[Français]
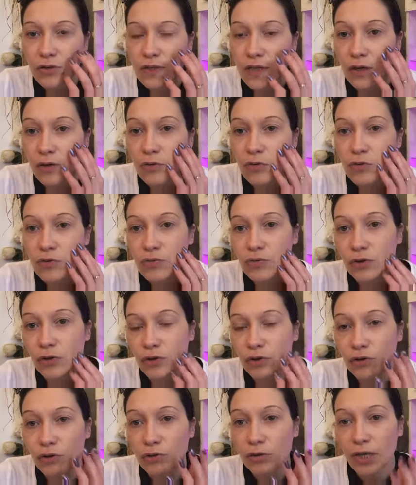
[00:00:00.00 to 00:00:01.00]
que ça
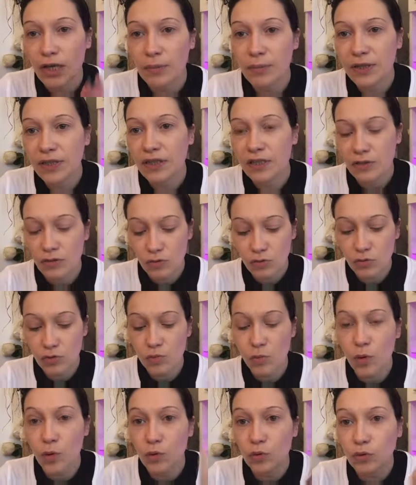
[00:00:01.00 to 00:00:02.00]
couvre euh, l'application
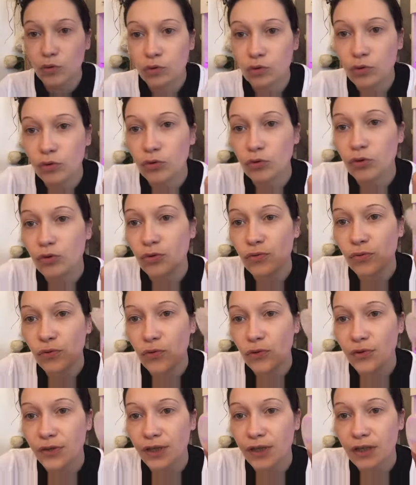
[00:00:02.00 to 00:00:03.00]
du, fond
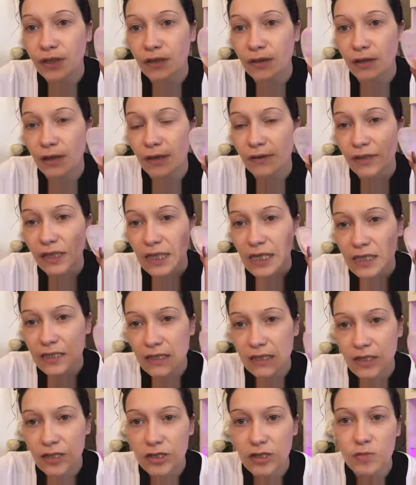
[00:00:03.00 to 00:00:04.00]
de teint avec la
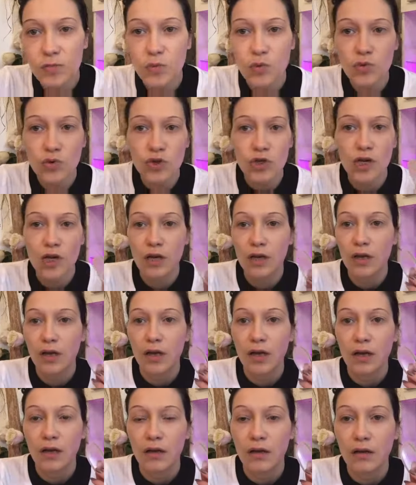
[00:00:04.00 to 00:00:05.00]
scie sponge.
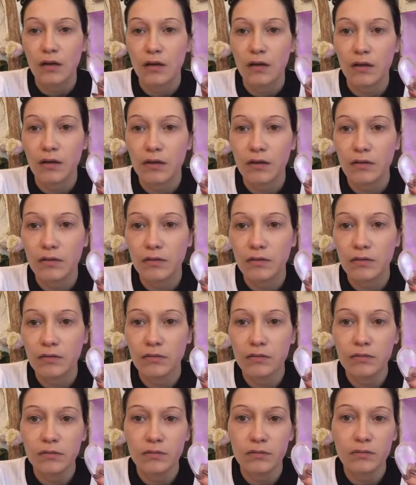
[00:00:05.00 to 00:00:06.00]

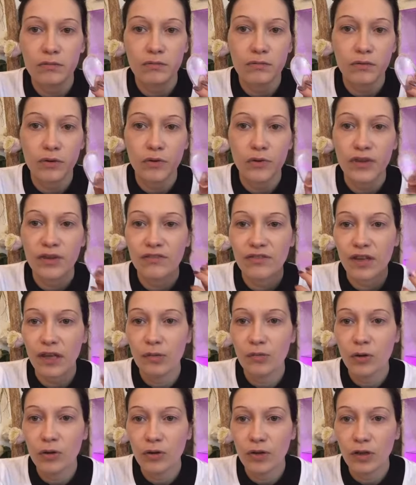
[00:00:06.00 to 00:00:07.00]
on a
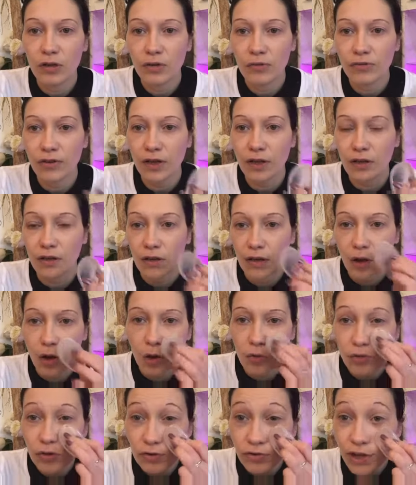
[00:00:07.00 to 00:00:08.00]
vraiment, enfin,
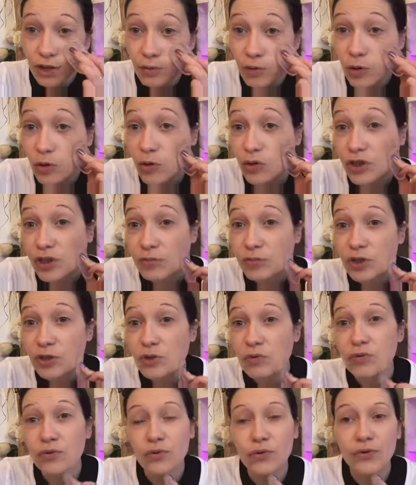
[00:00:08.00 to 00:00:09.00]
on voit vraiment qu'on a mis
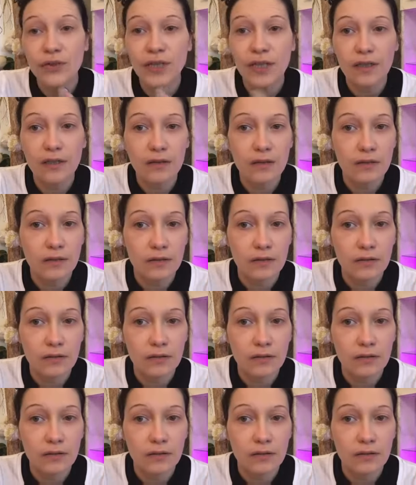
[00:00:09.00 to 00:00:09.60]
du fond de teint.